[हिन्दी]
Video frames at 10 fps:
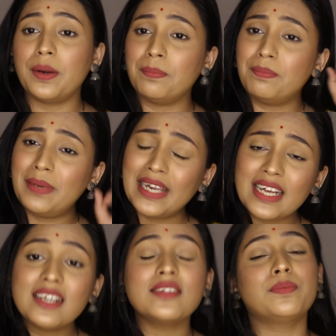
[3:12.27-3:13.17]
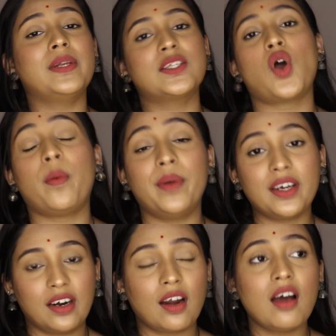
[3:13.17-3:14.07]
पर प्लीज़ प्लीज़
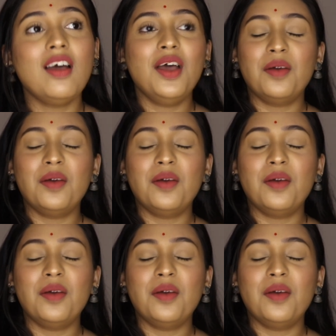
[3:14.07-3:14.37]
कमेंट करना